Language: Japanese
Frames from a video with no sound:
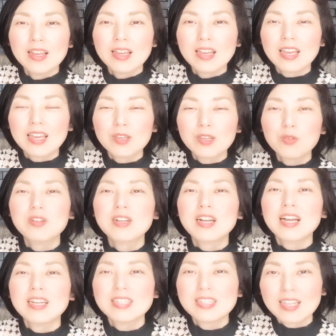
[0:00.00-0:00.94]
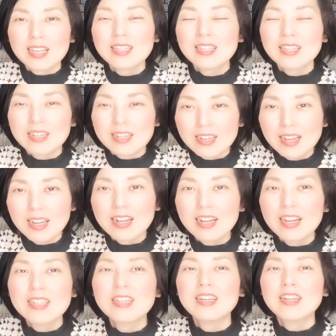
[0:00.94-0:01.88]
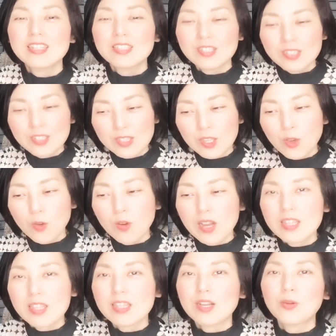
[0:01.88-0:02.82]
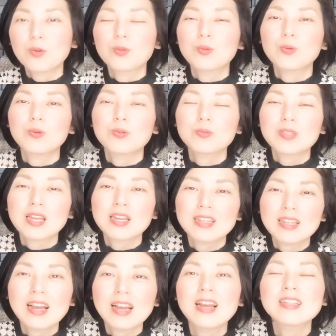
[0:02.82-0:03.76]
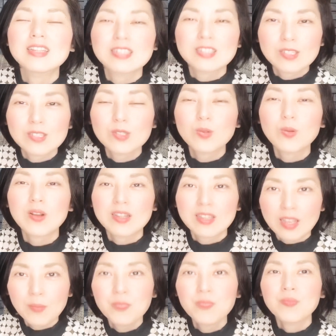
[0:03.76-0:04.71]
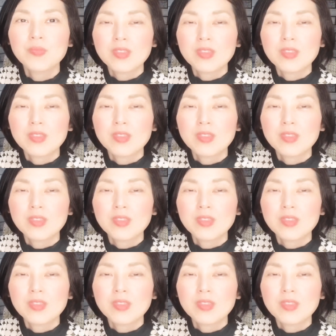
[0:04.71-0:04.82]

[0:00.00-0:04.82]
えー、夜帰ってきてから必ず今日あったことを2人で話すとかね